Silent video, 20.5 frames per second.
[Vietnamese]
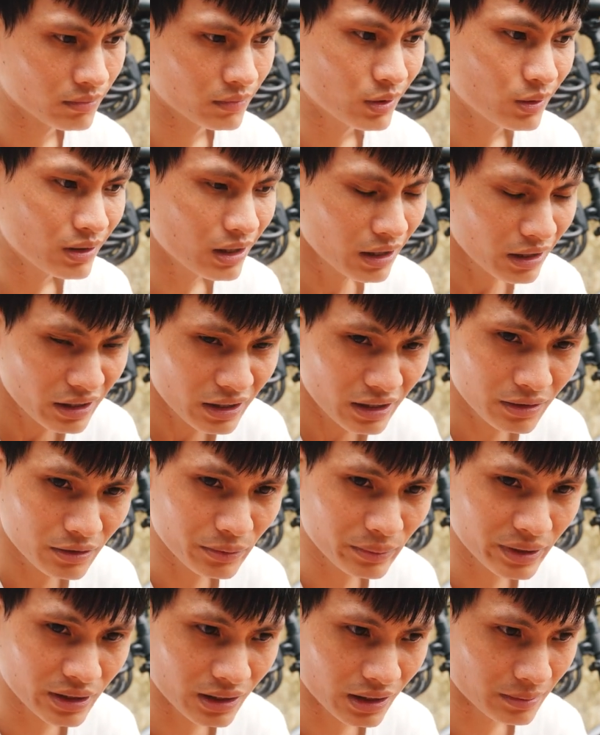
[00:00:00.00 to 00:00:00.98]
nó khiến
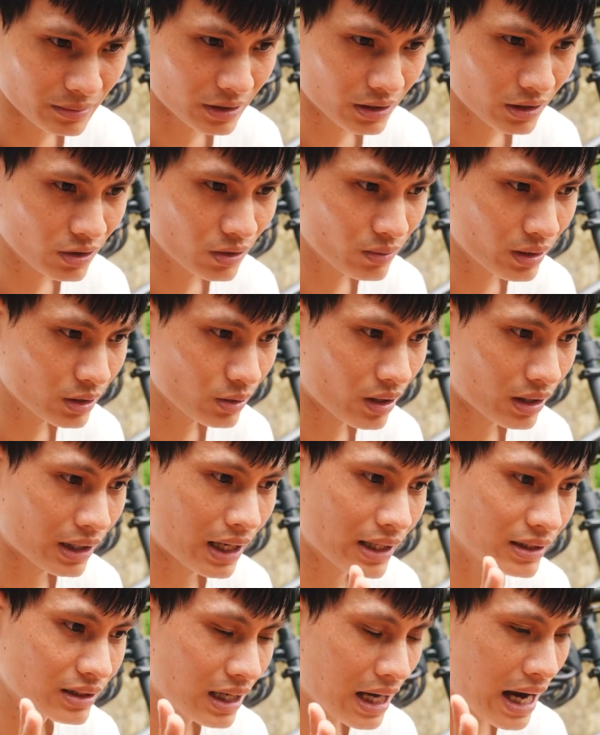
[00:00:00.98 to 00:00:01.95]
cho mình cảm thấy nó không an toàn
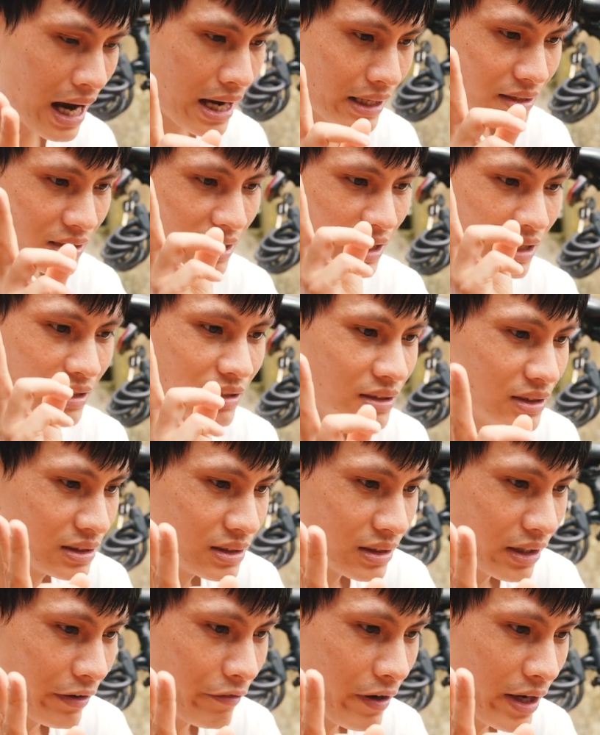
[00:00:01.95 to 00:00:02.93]
cái thứ hai nữa là
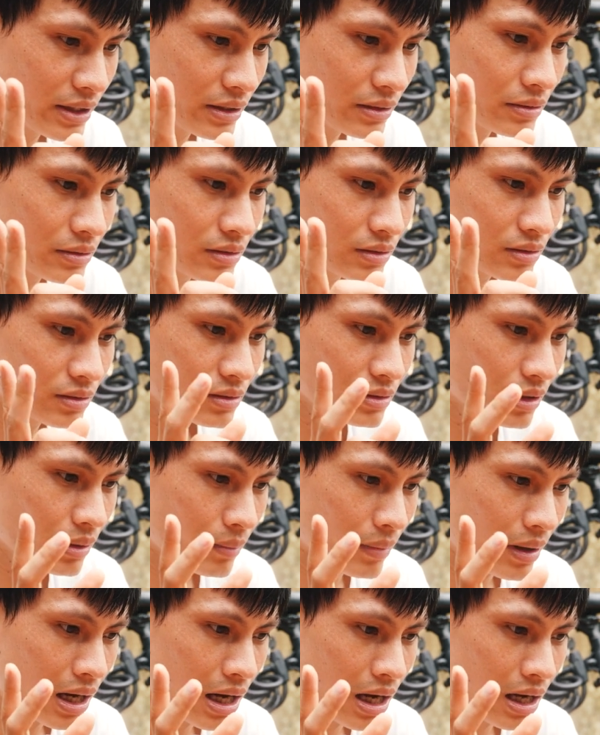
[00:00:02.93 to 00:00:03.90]
cái
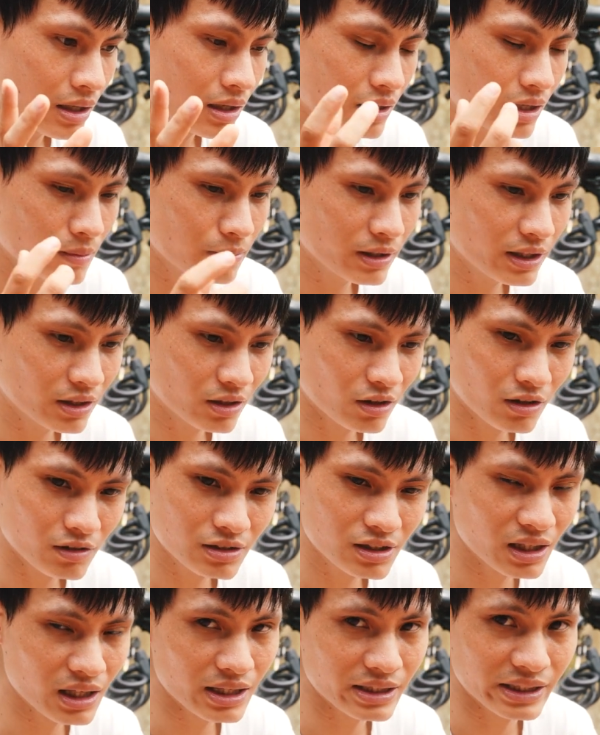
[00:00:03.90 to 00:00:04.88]
phanh mà nâng cấp lên nó
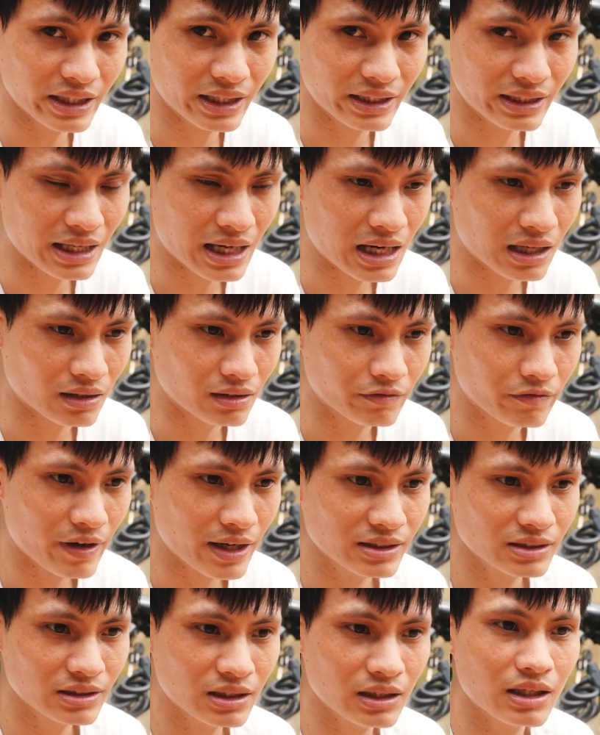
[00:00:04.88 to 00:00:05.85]
rất là nhẹ nhàng
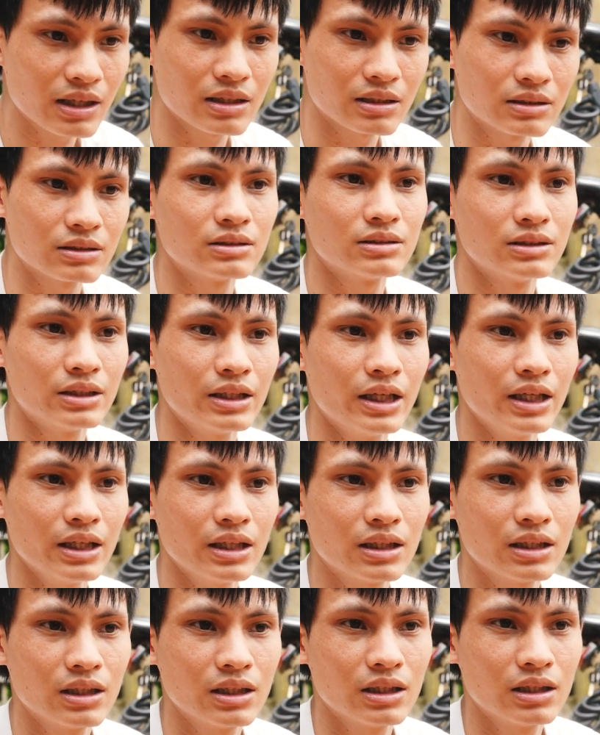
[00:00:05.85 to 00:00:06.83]
phanh rất là dễ
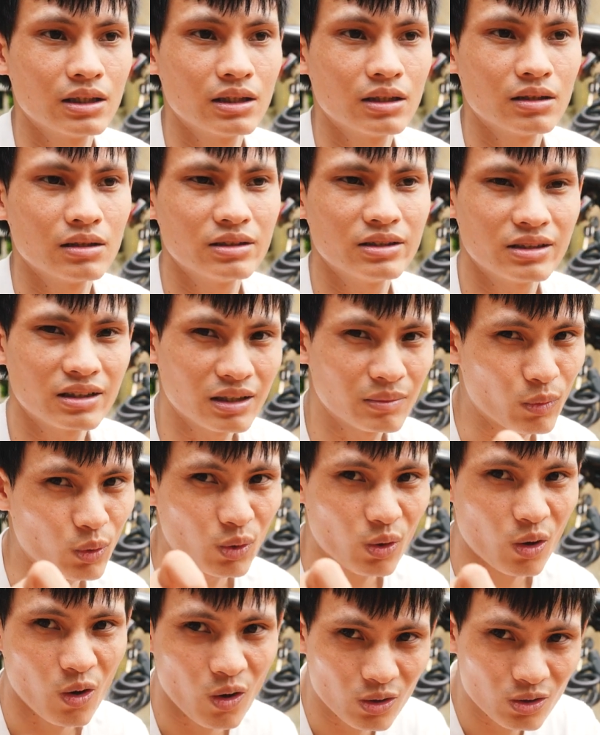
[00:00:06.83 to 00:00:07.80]
chỉ cần
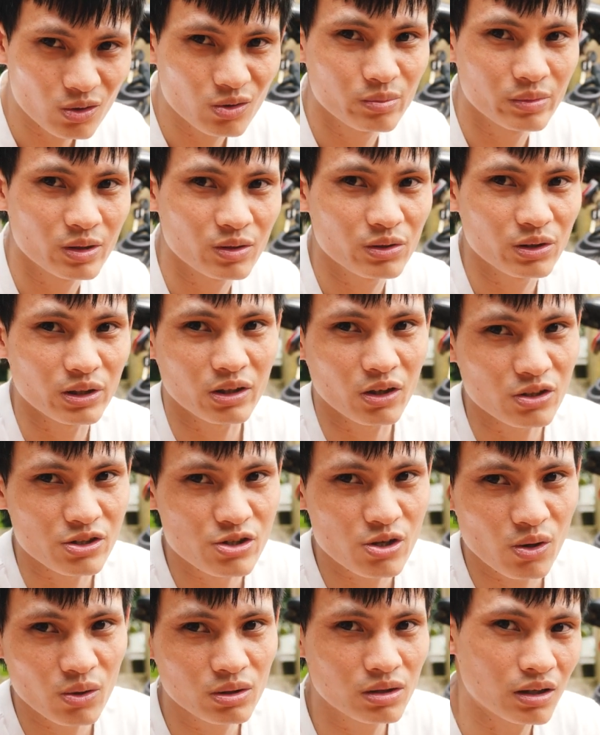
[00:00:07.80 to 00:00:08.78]
một ngón thôi mình có thể
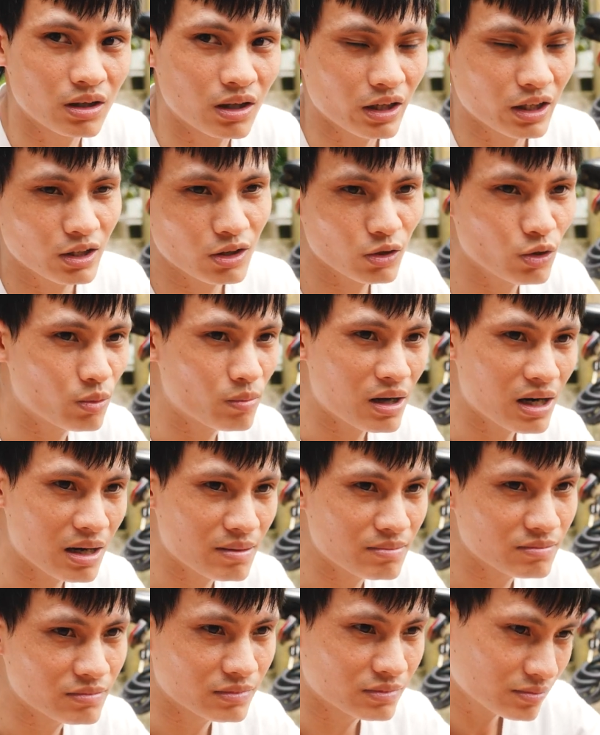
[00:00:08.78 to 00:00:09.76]
control được ở cái tốc độ
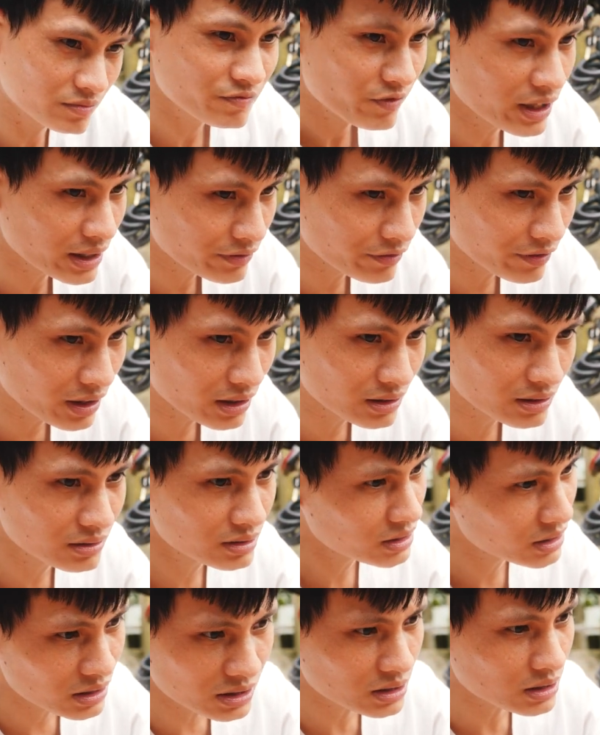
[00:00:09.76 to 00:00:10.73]
35 phanh phát
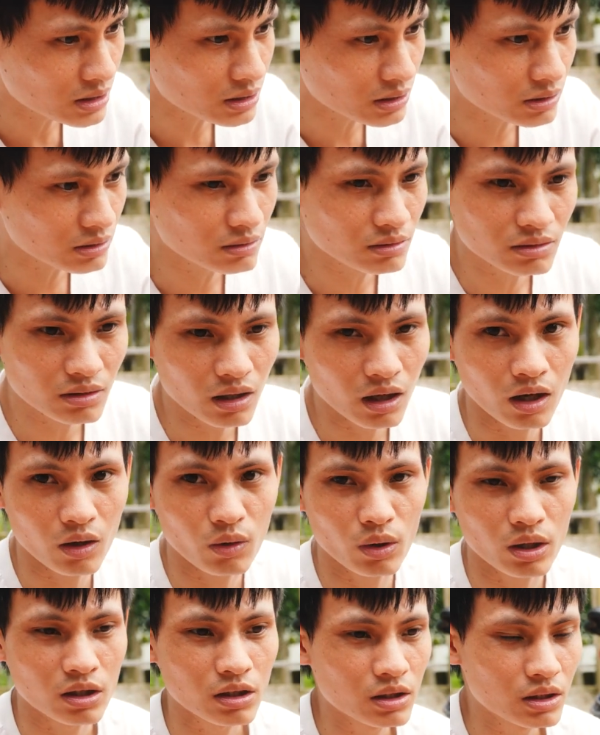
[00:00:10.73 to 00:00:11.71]
khi ở
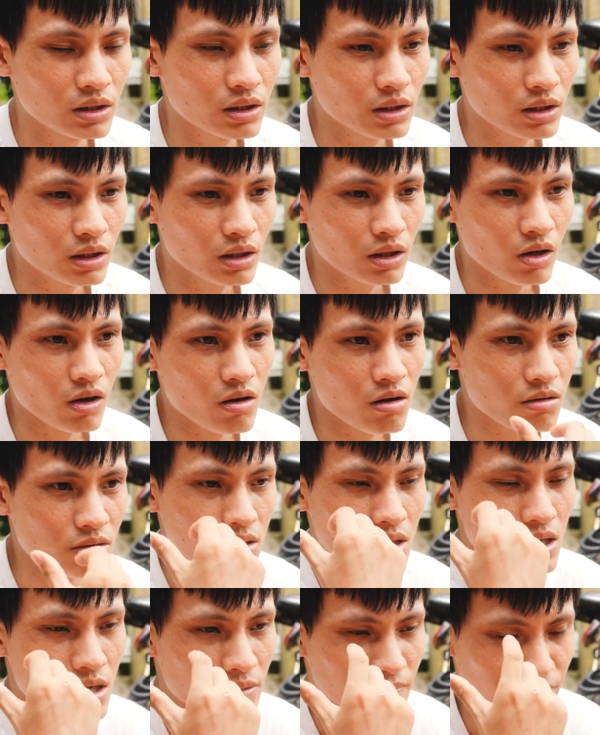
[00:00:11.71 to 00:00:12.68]
luôn
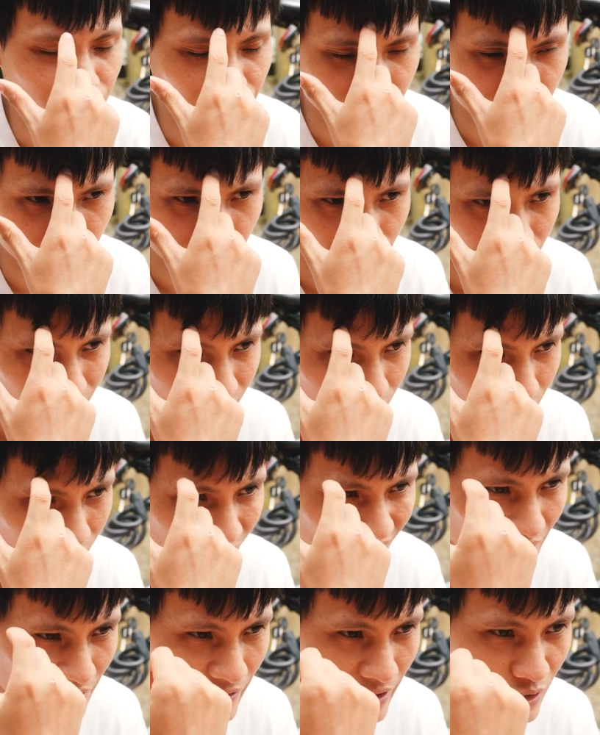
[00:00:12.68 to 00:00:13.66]
còn à,
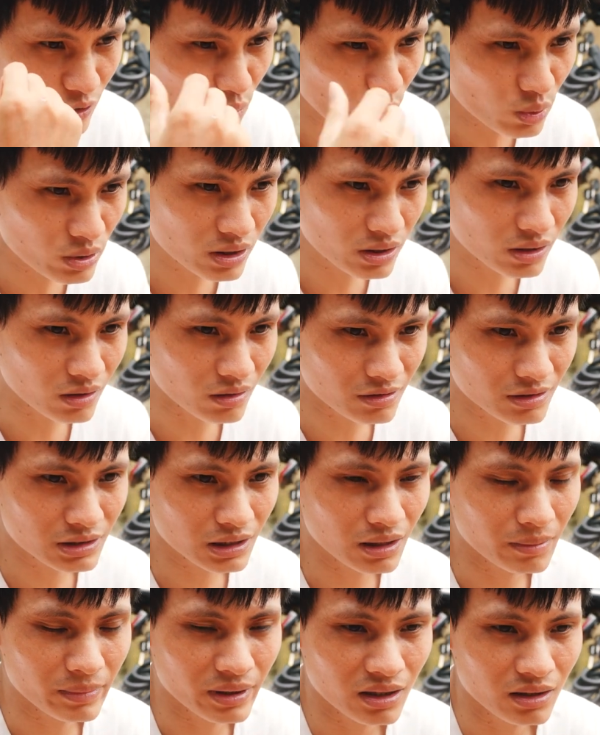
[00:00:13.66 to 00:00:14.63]
phanh cũ thì nó
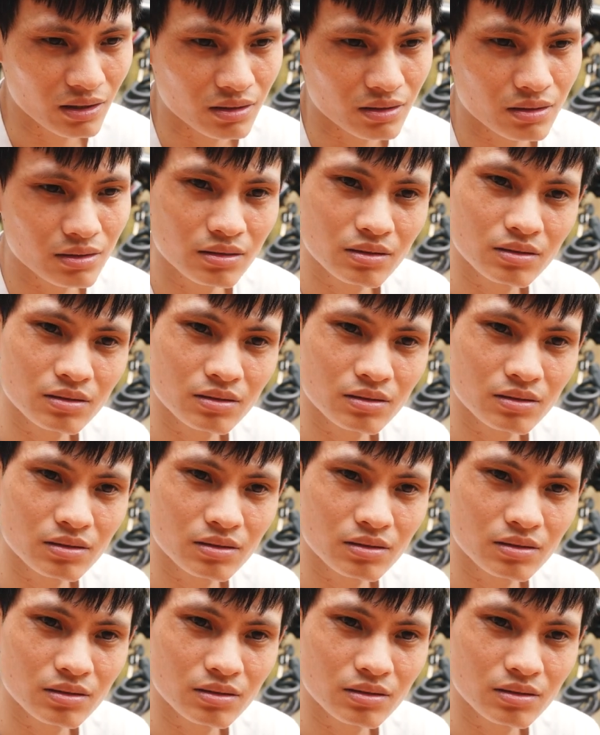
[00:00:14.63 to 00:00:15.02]
rất là mất lực